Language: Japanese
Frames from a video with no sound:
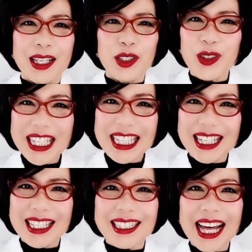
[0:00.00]
次
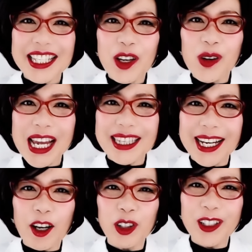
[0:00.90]
に概要欄
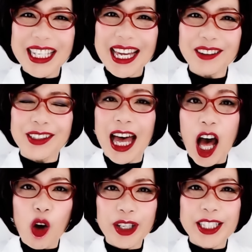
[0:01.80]
中ほどにある
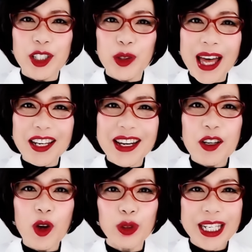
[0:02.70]
青い
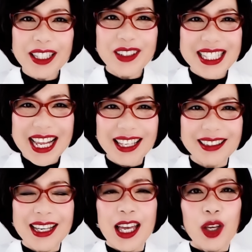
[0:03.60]
URL をクリックして
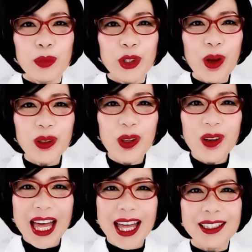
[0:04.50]
無料動
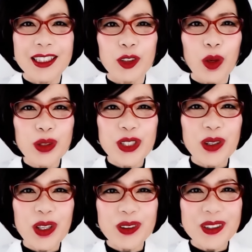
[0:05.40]
画極
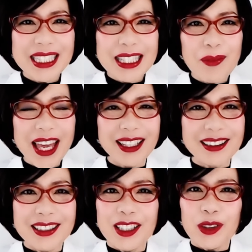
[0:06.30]
上のくん攻め
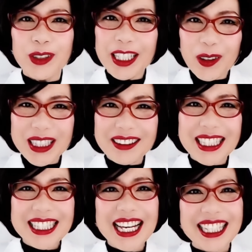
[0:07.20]
受け取ってく
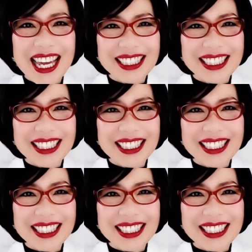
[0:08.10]
ださいね。